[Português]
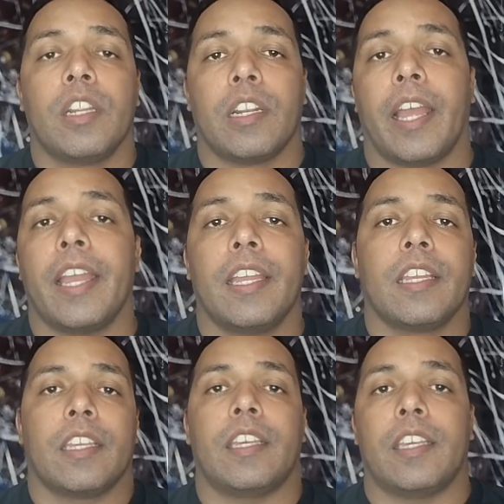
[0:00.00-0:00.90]
né,
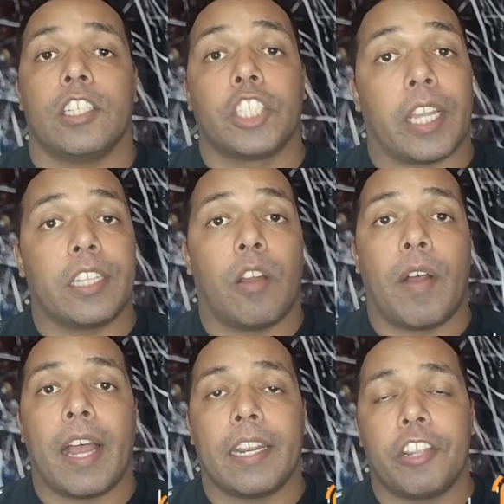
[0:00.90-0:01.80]
que está indo ao
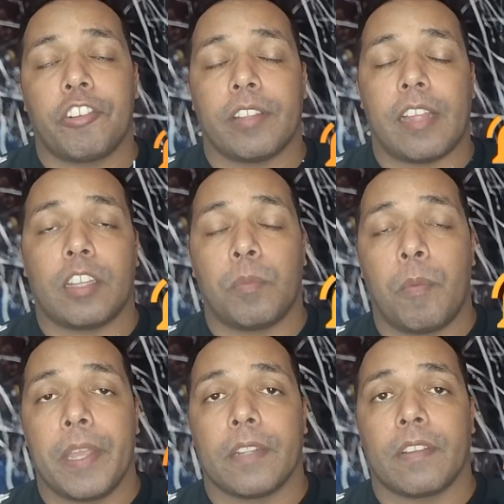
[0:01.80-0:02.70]
ar neste exato
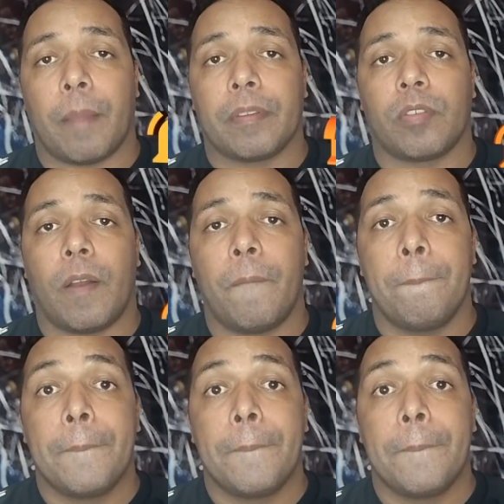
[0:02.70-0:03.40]
momento, tá pessoal?